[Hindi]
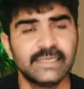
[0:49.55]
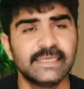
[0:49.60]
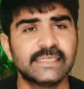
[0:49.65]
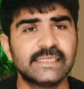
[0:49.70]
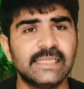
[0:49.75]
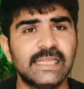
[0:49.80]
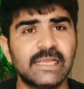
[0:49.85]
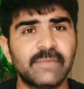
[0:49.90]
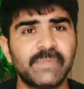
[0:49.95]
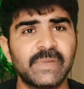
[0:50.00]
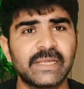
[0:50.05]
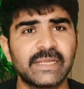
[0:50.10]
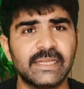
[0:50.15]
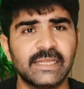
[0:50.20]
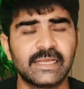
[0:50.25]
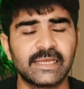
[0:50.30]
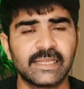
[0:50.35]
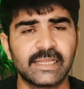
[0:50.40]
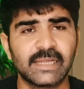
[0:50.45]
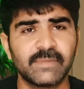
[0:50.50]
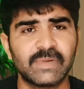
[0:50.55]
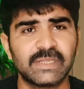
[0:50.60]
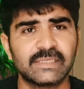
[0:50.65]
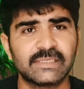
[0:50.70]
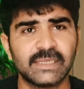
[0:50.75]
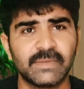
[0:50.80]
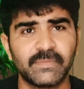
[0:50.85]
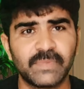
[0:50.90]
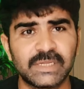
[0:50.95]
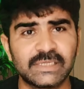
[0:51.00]
इस लिंक पे क्लिक करने के बाद
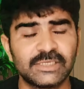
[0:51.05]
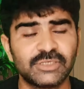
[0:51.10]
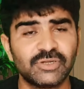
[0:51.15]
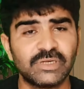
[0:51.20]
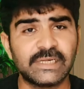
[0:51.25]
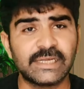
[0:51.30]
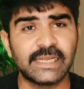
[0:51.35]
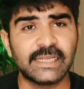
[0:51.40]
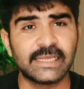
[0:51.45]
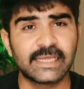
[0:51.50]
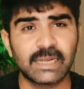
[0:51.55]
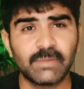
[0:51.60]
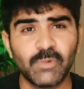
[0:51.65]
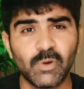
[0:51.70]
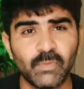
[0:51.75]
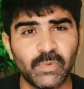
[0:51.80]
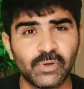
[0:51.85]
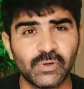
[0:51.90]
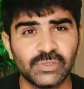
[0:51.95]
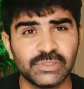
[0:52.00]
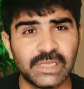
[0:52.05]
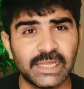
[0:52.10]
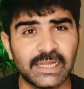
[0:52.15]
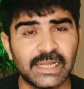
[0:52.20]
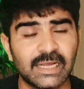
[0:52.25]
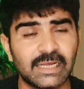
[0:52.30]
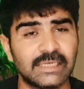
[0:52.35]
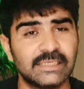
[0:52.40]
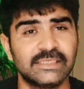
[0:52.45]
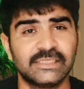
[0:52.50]
सिंपल से जो टेलीग्राम ओपन हो
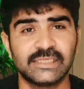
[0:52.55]
जाएगा